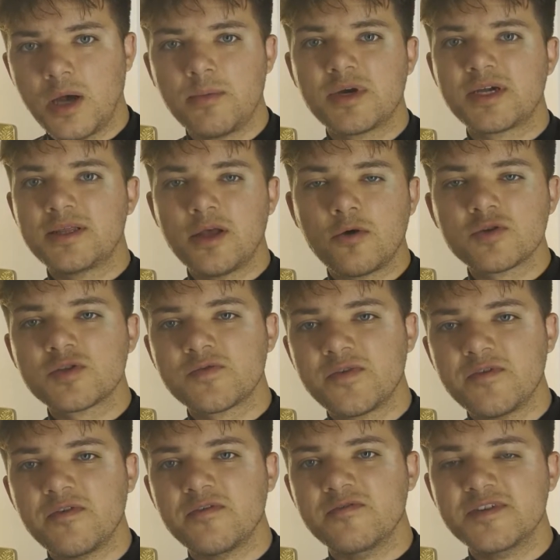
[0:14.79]
Aber genauso
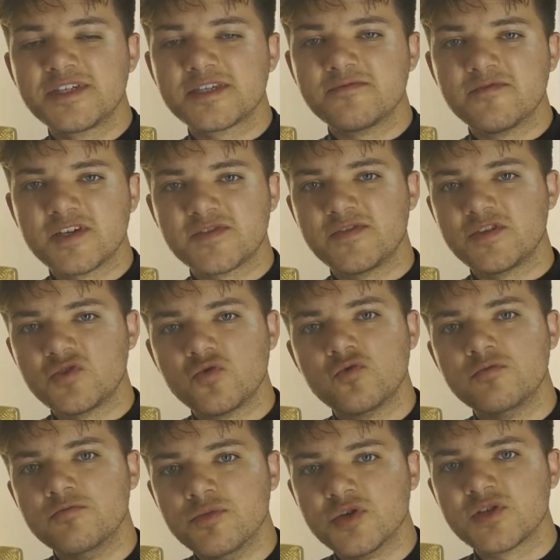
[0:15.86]
wie wir wissen, was wir
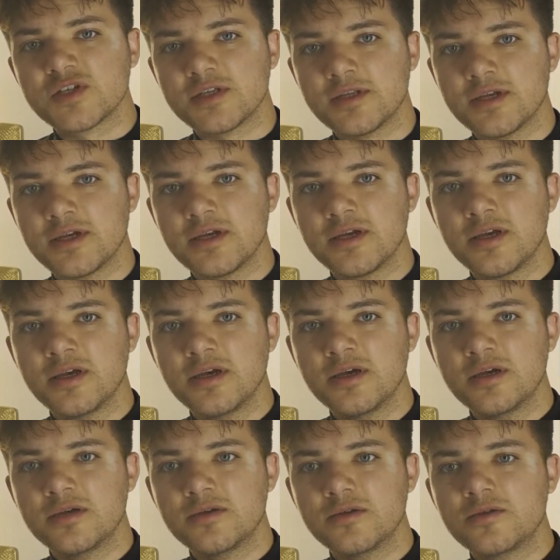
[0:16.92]
tun müssen,
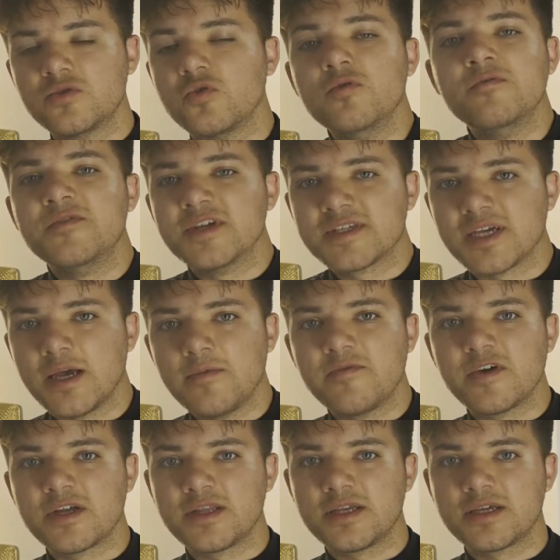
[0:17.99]
tun wir es
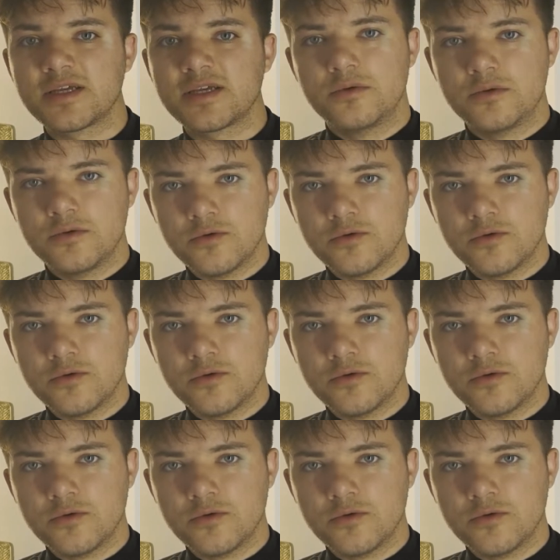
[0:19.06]
einfach nicht.